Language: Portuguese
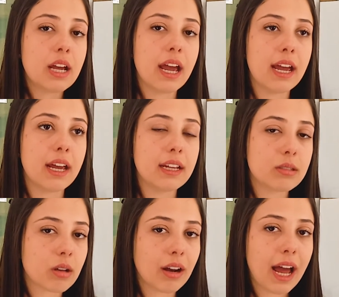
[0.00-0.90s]
é,
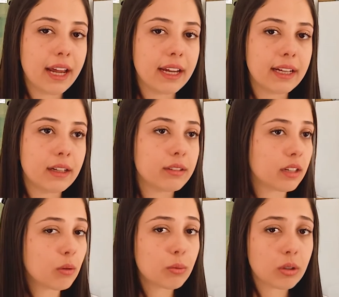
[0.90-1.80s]
isolar ele,
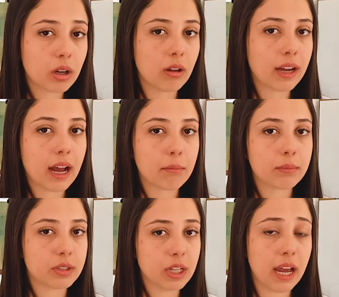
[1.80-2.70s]
não colocar,
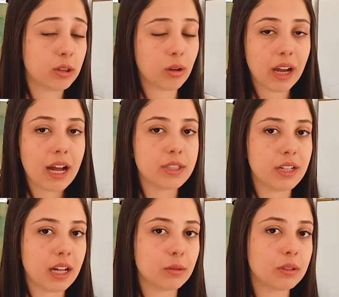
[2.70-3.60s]
é, tocar
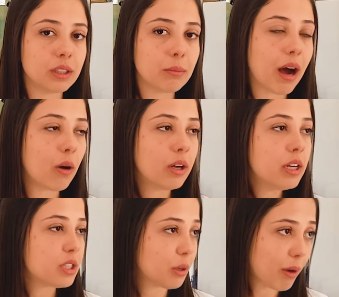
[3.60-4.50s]
direto no animal,
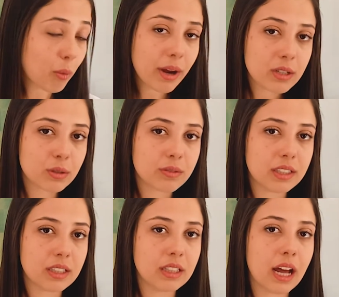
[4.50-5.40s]
chamar um médico
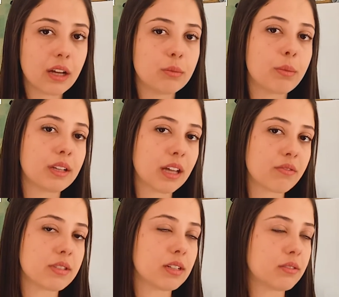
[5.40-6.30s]
veterinário para estar tá
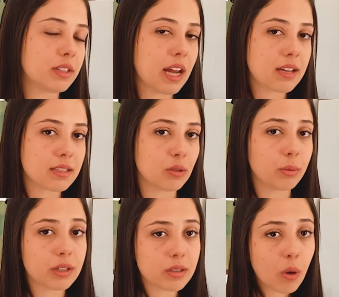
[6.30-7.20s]
fazendo avaliação,
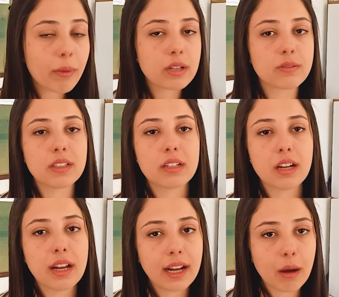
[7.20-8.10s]
porque só um médico
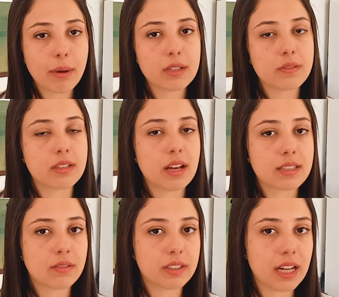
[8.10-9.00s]
veterinário é capaz de fazer
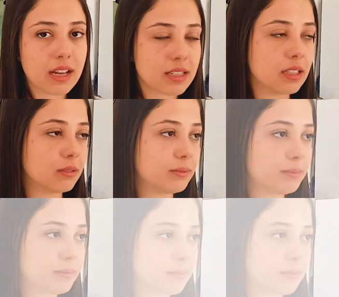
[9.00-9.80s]
essa avaliação.